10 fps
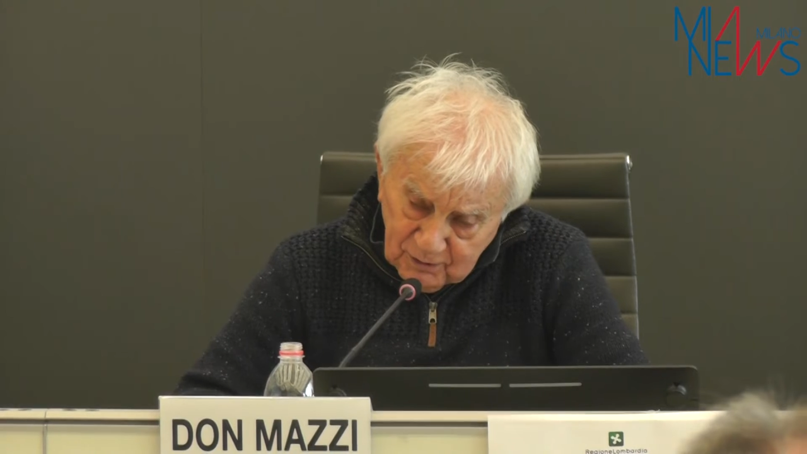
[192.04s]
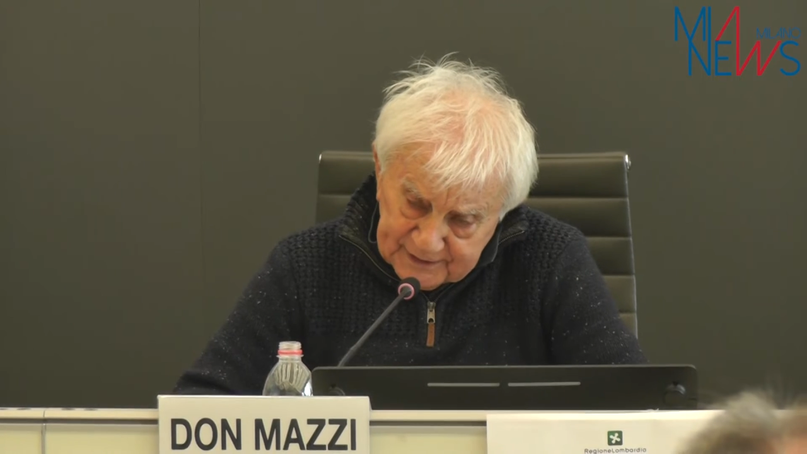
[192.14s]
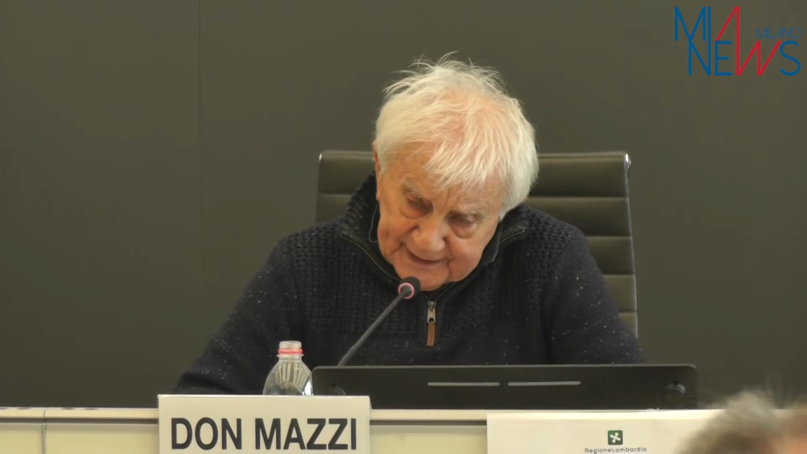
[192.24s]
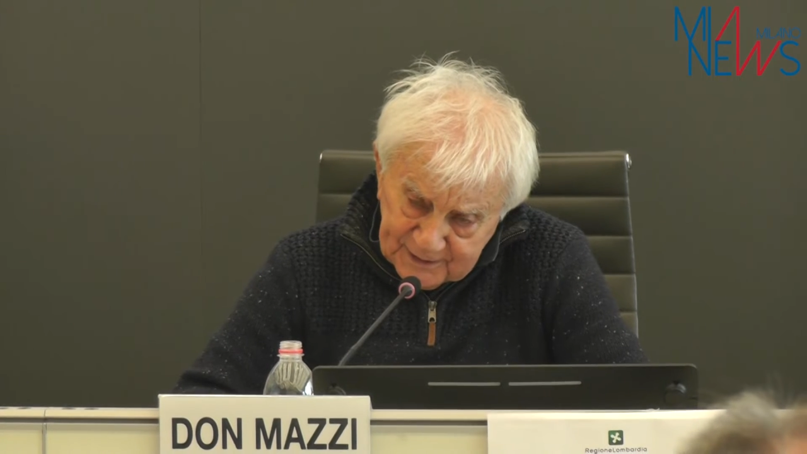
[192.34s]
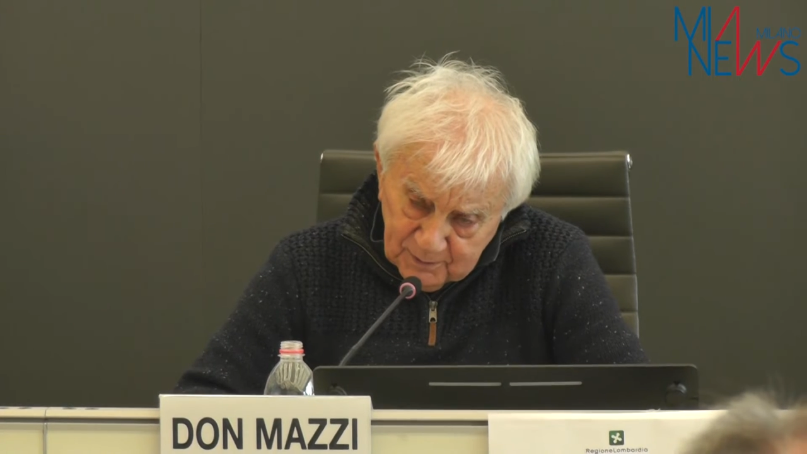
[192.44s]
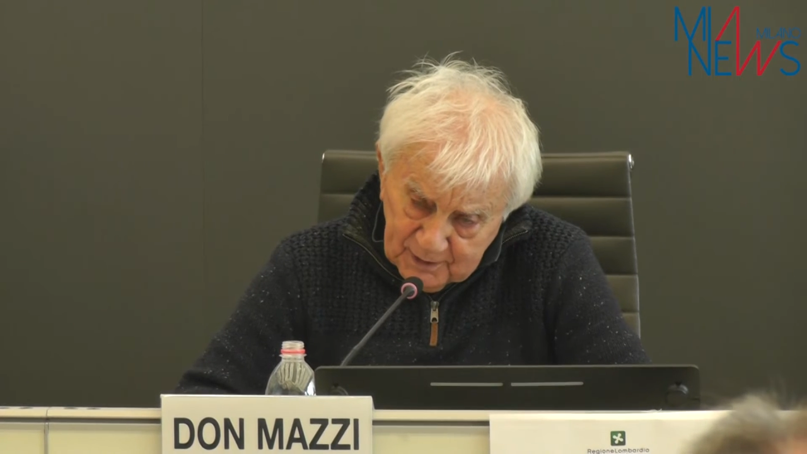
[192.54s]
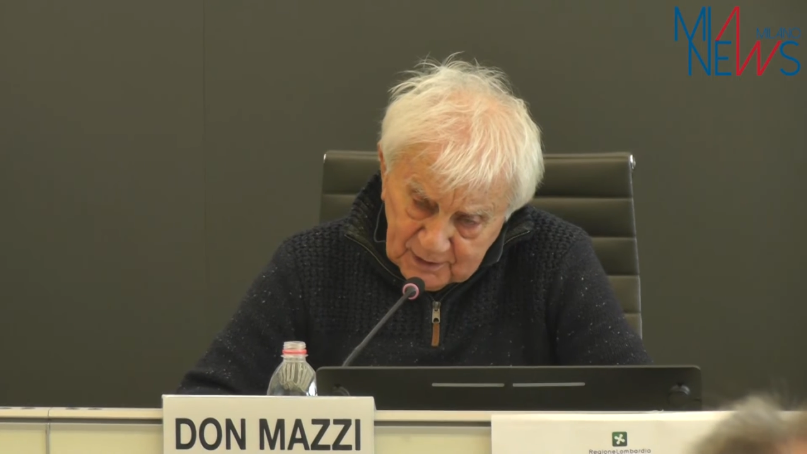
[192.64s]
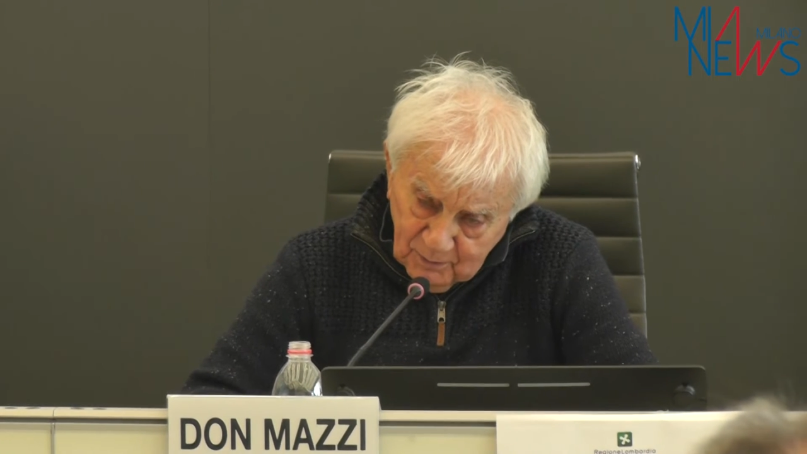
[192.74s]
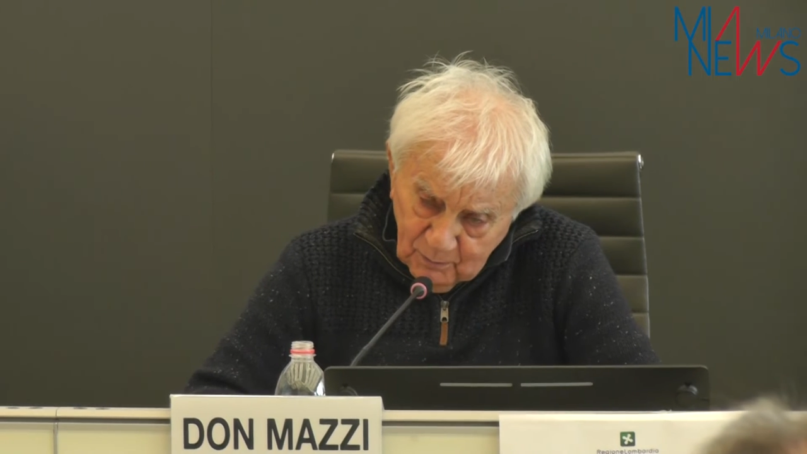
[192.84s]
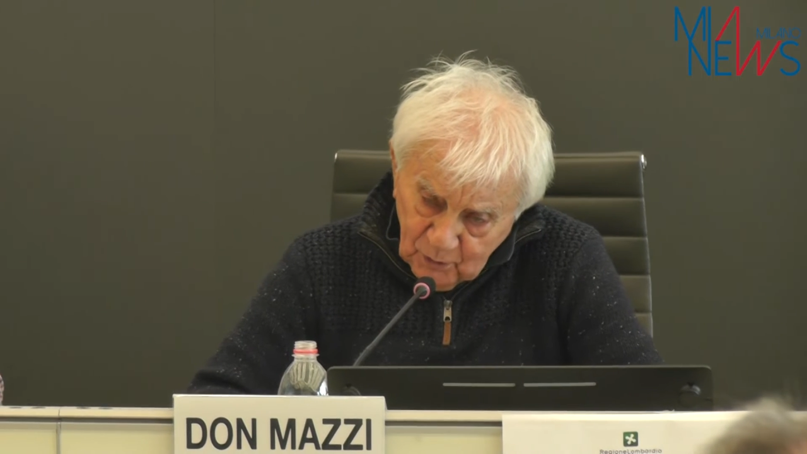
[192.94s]
è dipendente
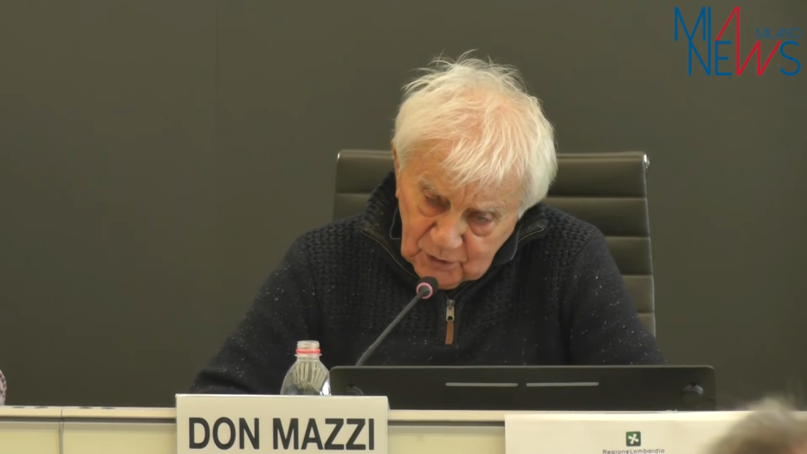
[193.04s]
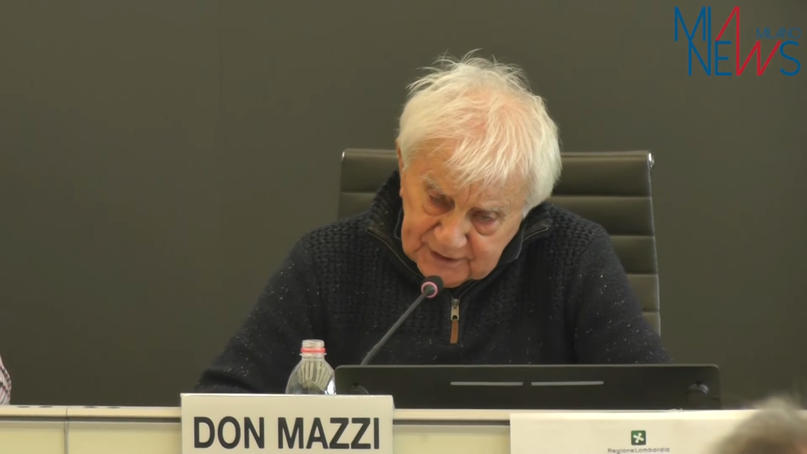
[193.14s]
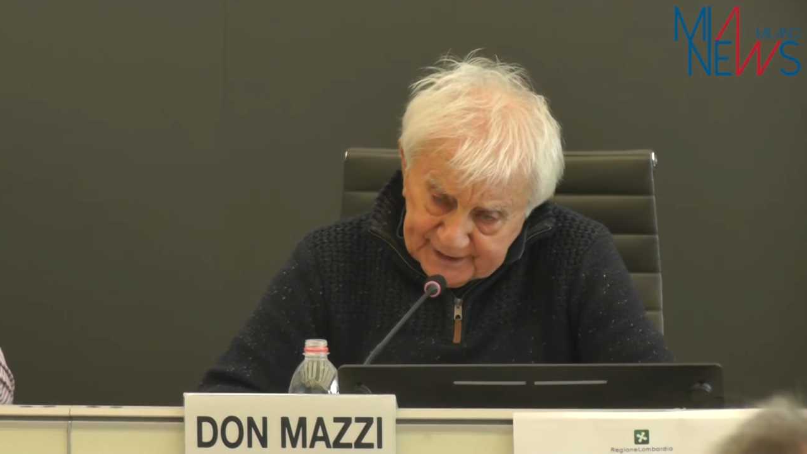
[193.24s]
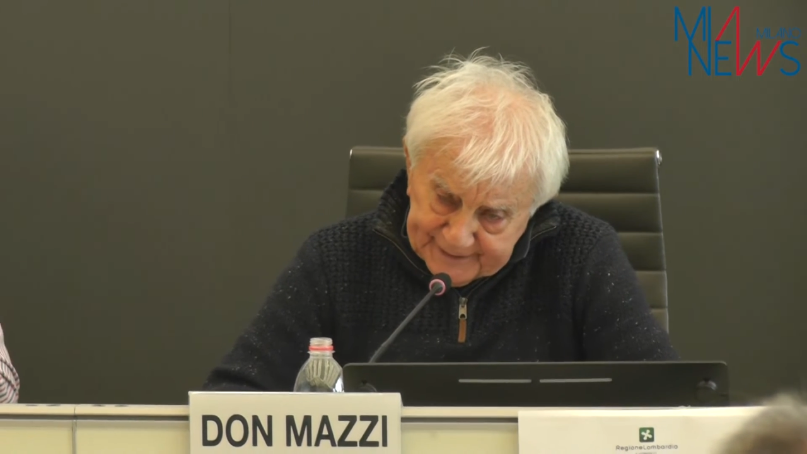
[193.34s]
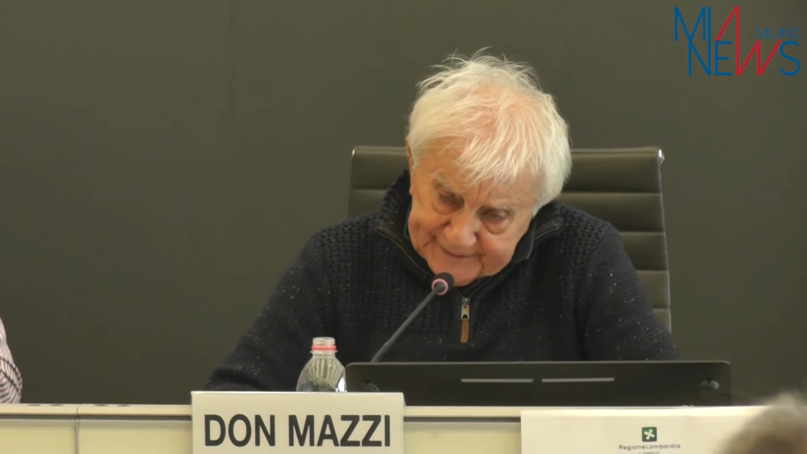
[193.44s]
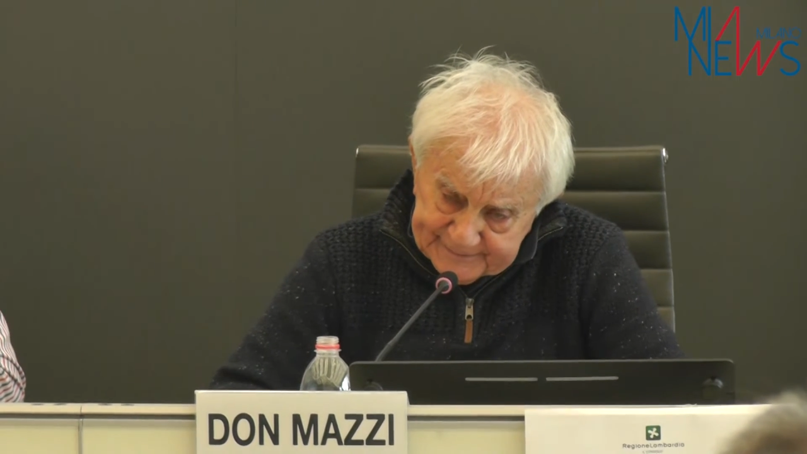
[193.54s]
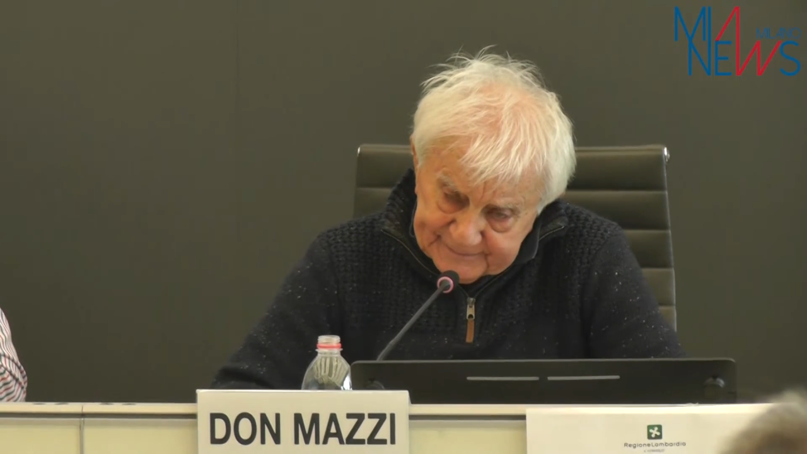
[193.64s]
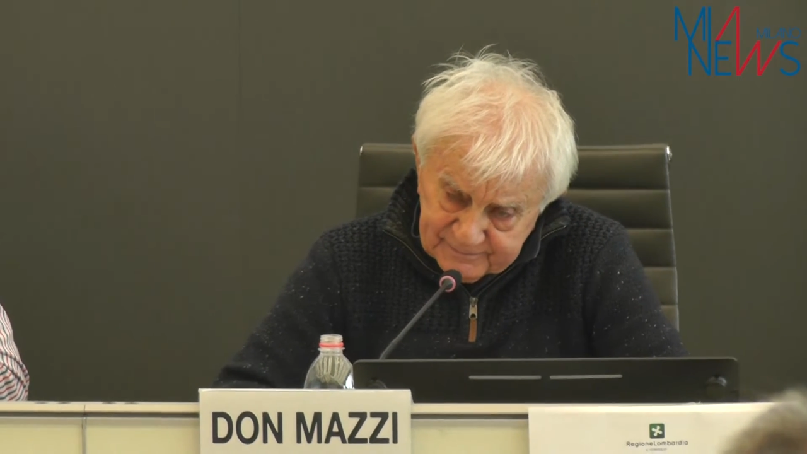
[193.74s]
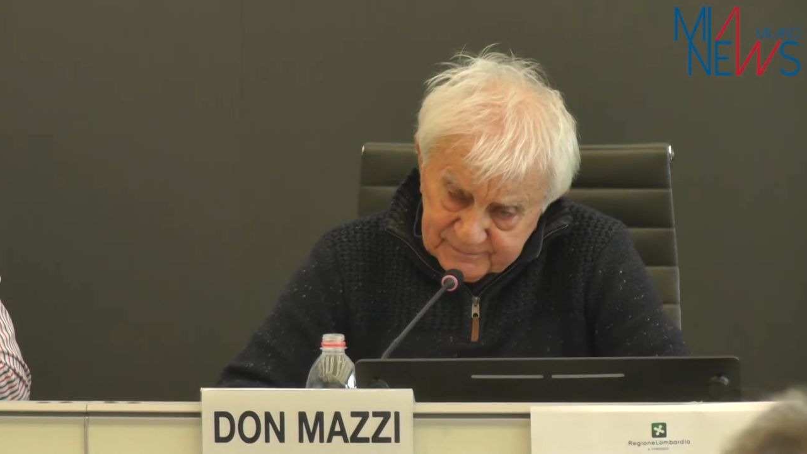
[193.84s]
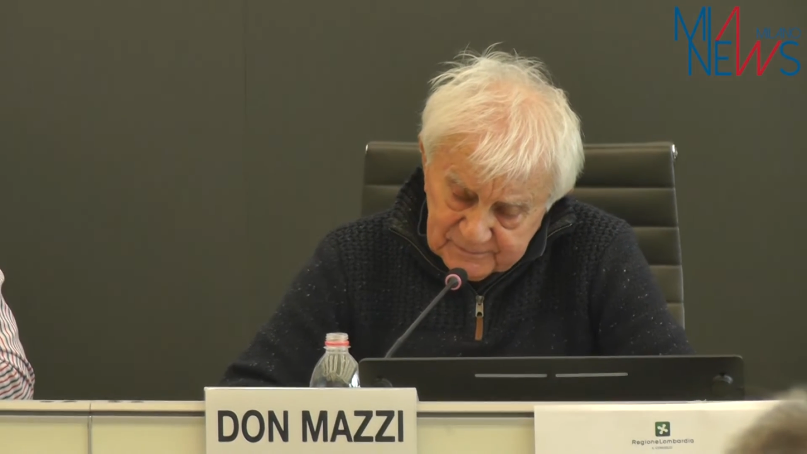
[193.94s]
da sostanze